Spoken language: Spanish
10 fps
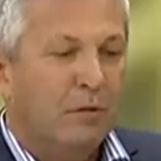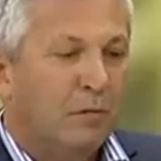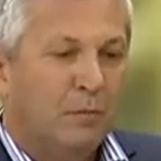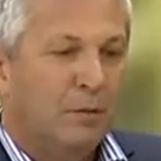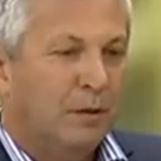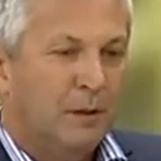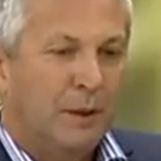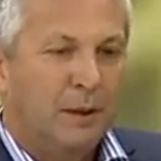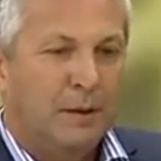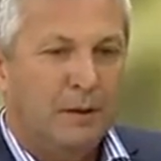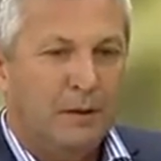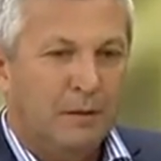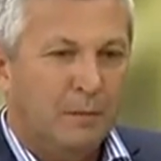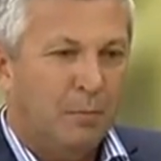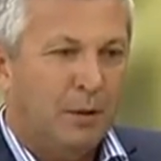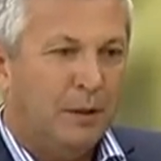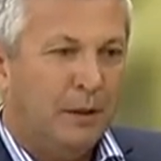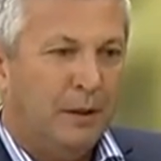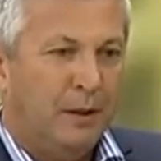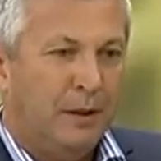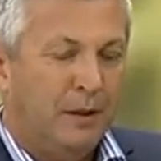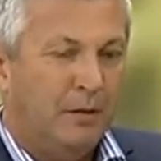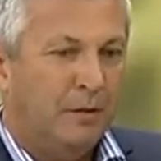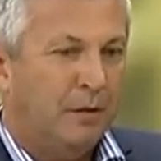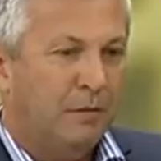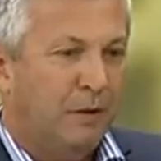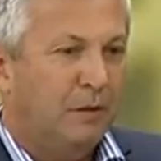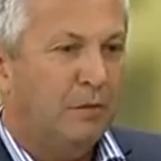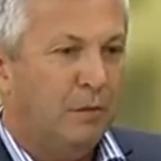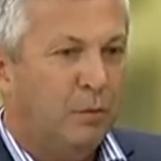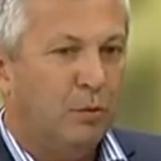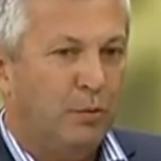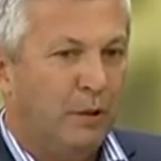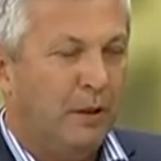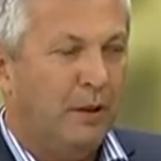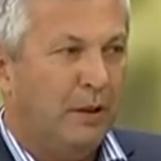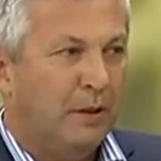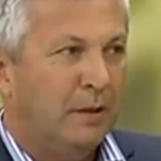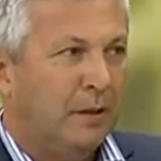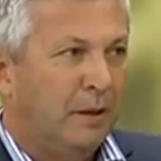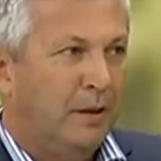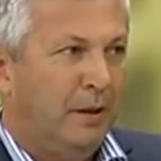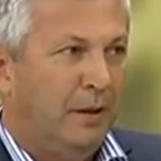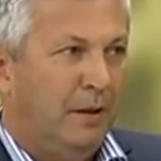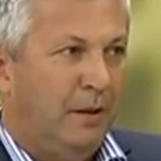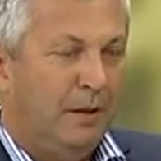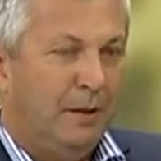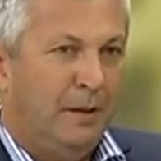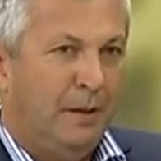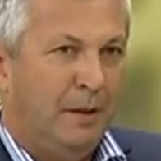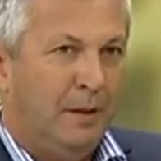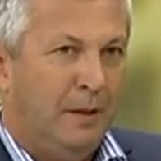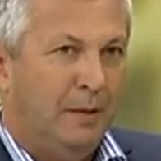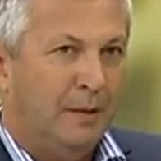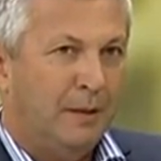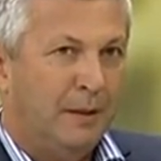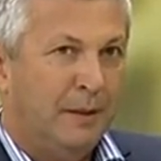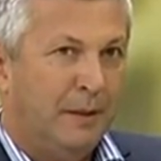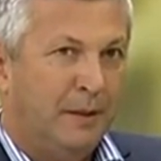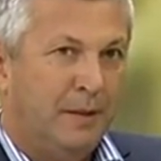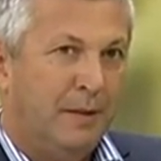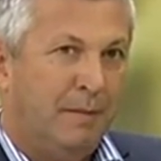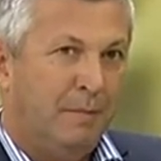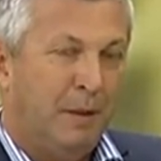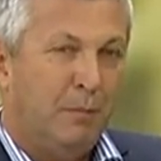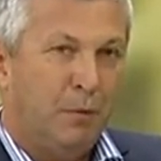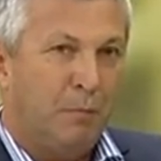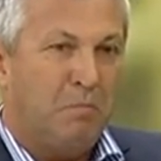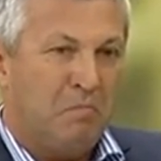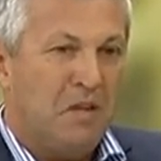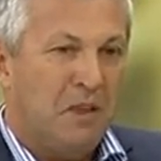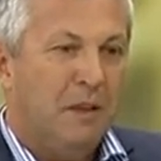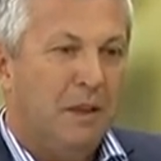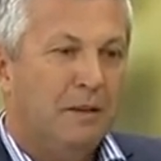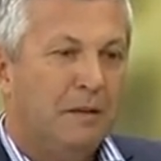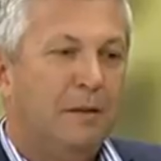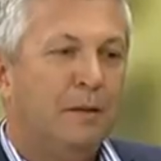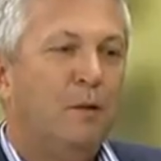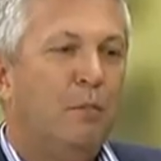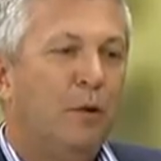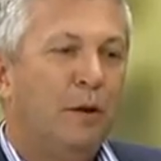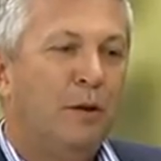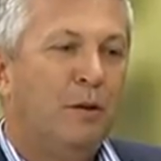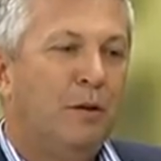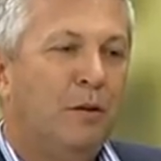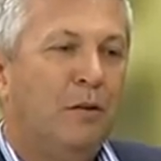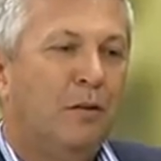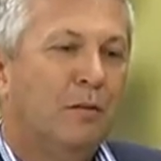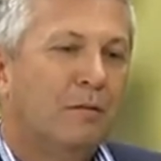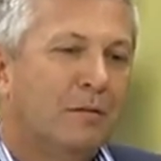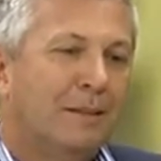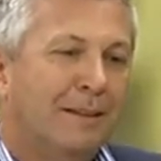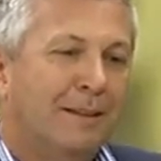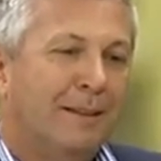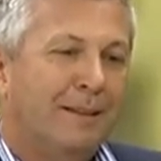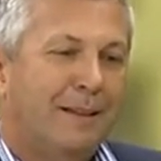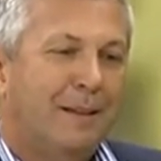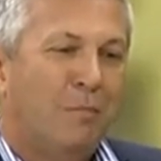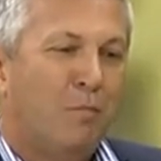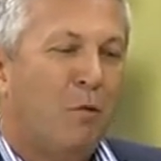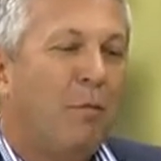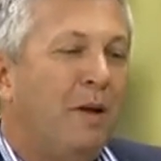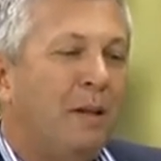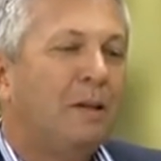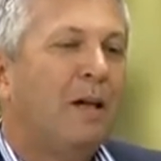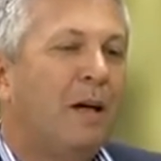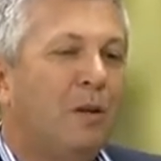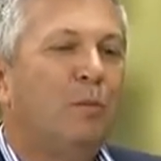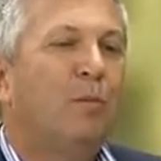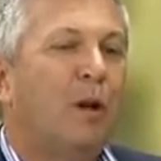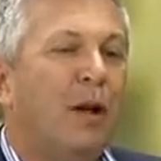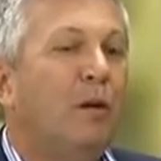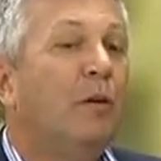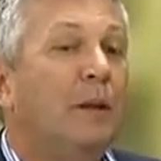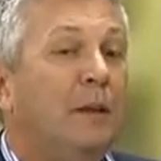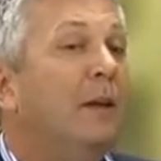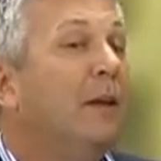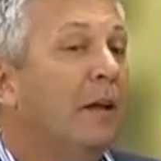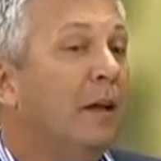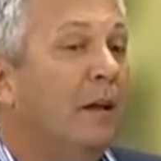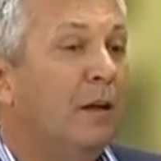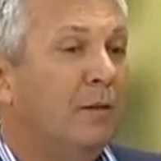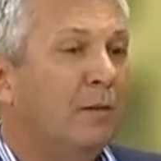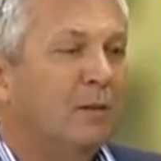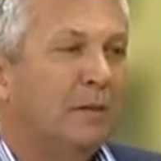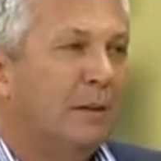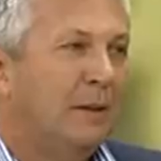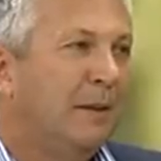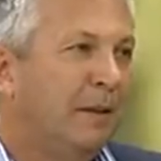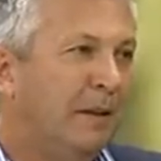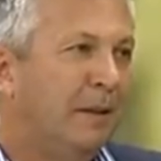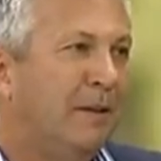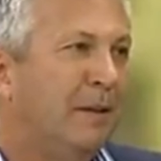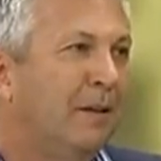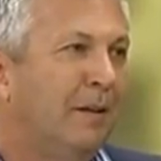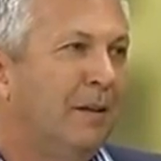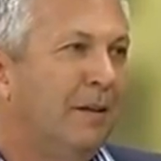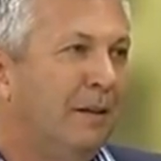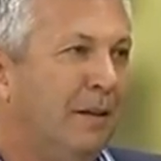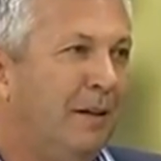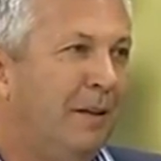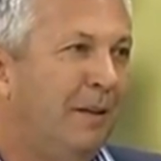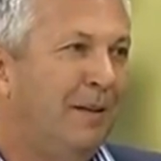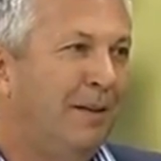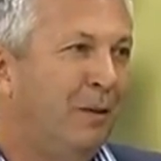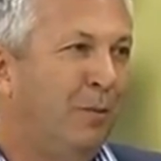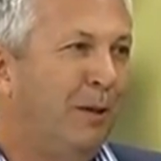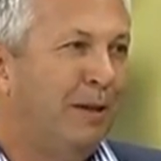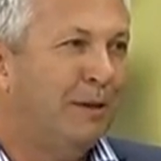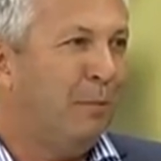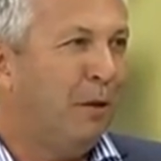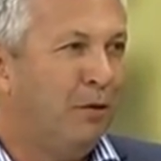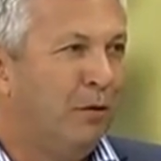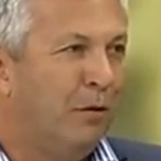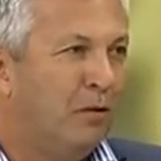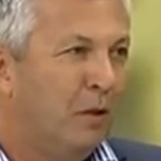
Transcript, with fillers: como decía antes, me parece que los desafíos son oportunidades y, este, a veces, este, digamos, el sentirte un poquito eh, movilizado por algo que tiene riesgos, este, te, obliga a ser mejor.